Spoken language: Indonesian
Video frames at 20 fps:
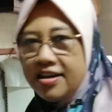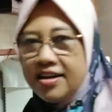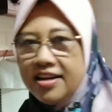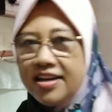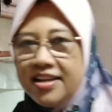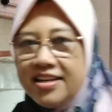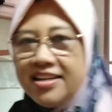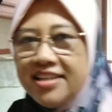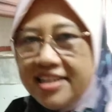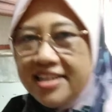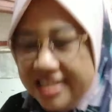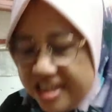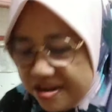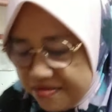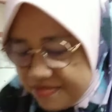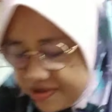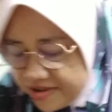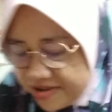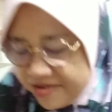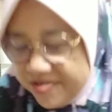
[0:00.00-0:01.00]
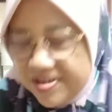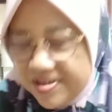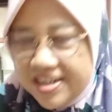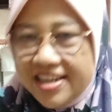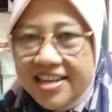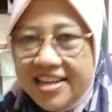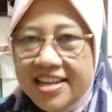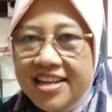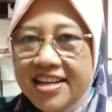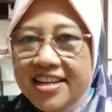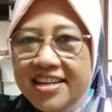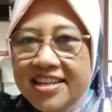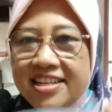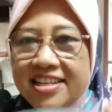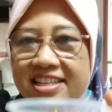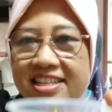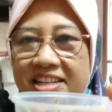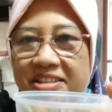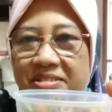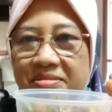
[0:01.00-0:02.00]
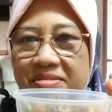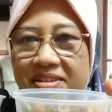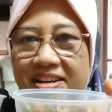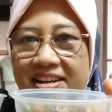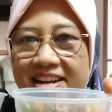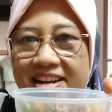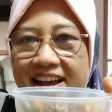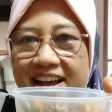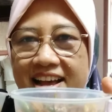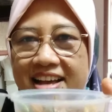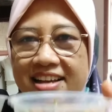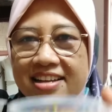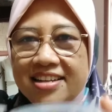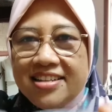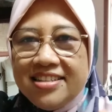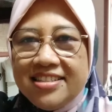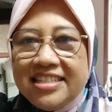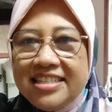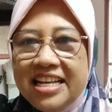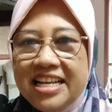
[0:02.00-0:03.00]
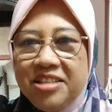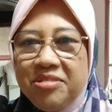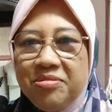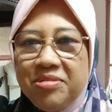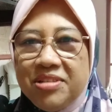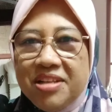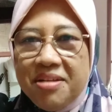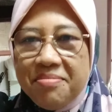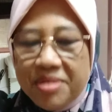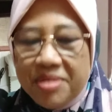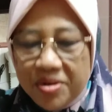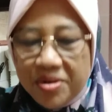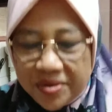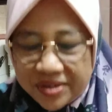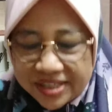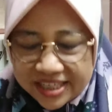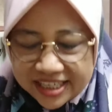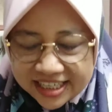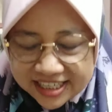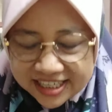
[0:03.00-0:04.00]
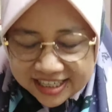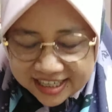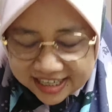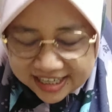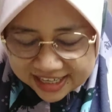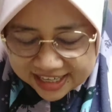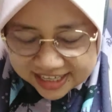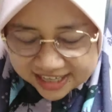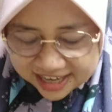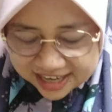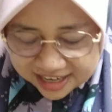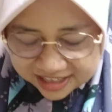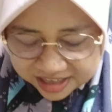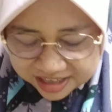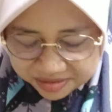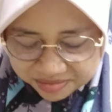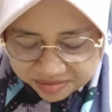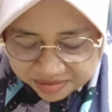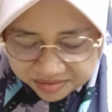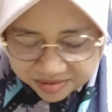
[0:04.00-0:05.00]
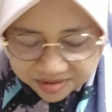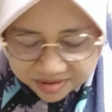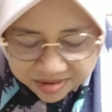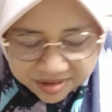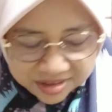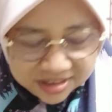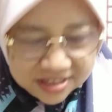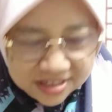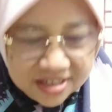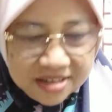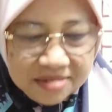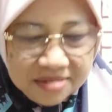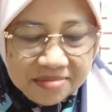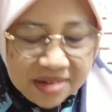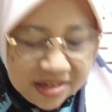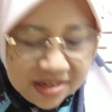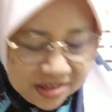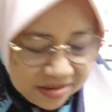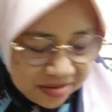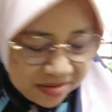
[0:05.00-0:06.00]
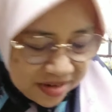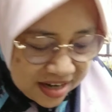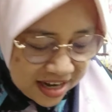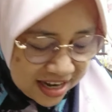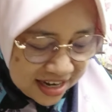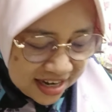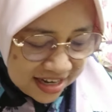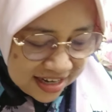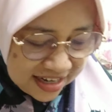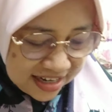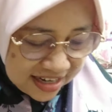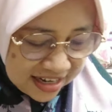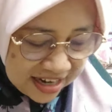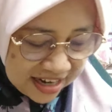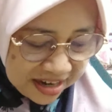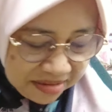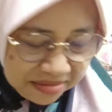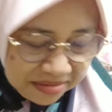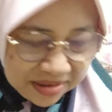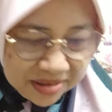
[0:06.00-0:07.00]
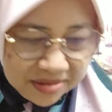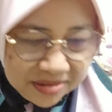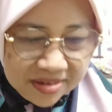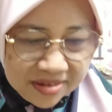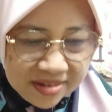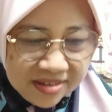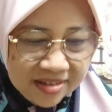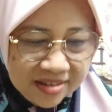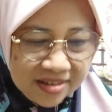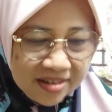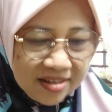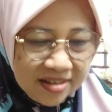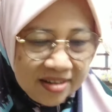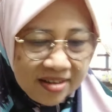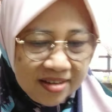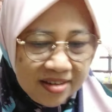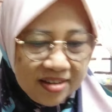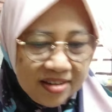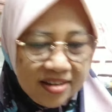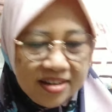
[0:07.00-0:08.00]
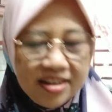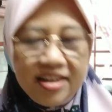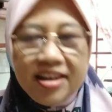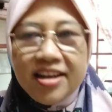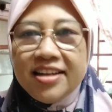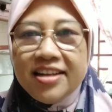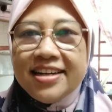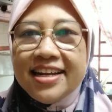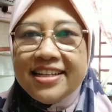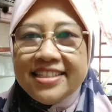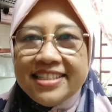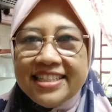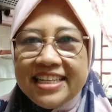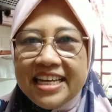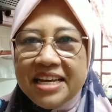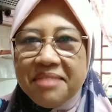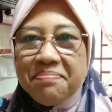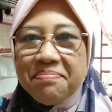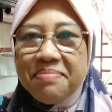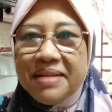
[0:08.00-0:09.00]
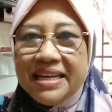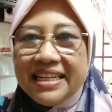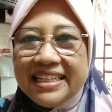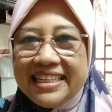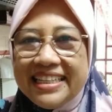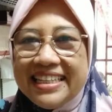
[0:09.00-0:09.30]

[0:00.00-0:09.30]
Ah, ini sambal goreng ini satu rendang satu sambal goreng nanti bungkus masukkan apa tuh nasi empit